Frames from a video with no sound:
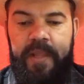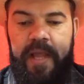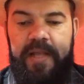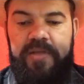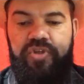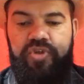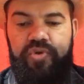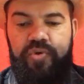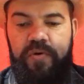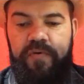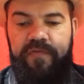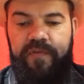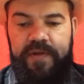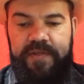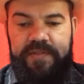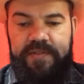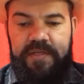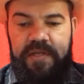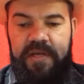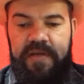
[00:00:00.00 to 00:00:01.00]
as
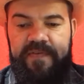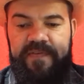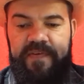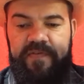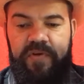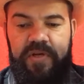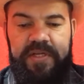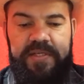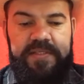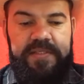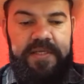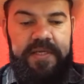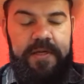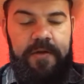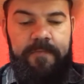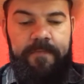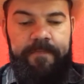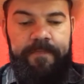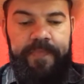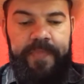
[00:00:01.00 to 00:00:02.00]
chuvas
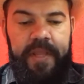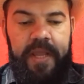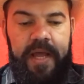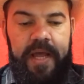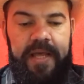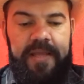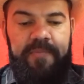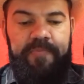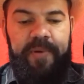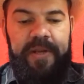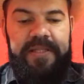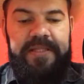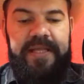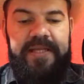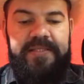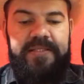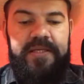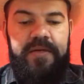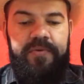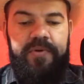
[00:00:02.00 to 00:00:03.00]
favoreceram a
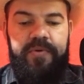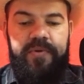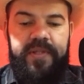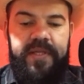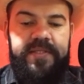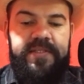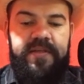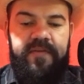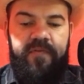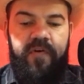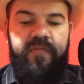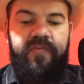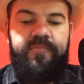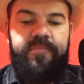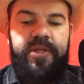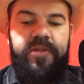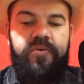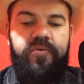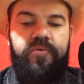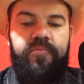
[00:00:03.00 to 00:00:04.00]
implantação e o
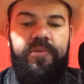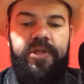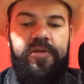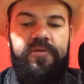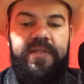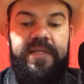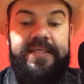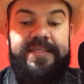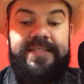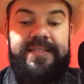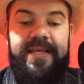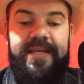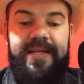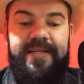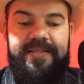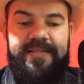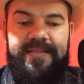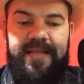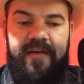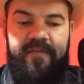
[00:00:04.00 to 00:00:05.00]
desenvolvimento do milho
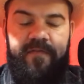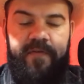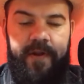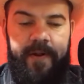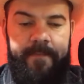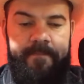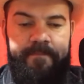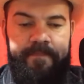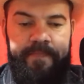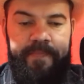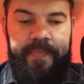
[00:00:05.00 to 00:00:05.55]
terceira safra.